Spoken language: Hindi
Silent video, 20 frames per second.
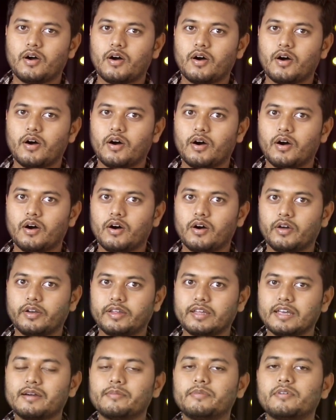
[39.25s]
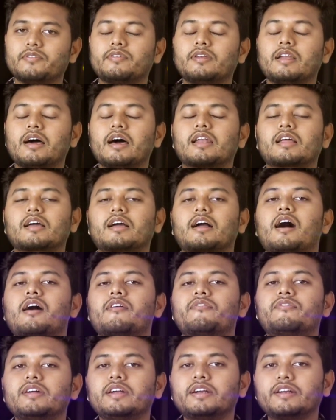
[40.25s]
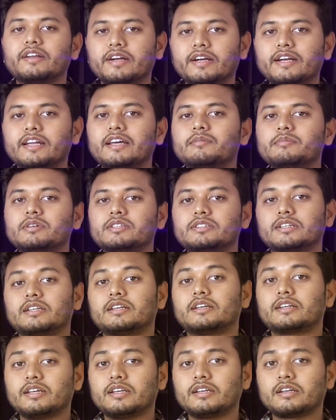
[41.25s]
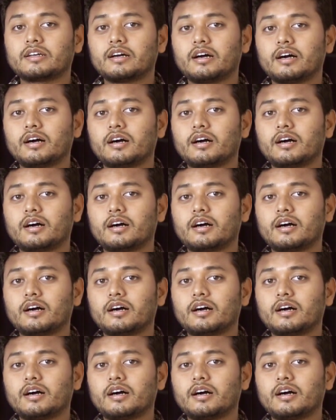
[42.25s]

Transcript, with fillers: और ये अभी फ़िलहाल काफ़ी ट्रेंडिंग में चल रहे हैं इनका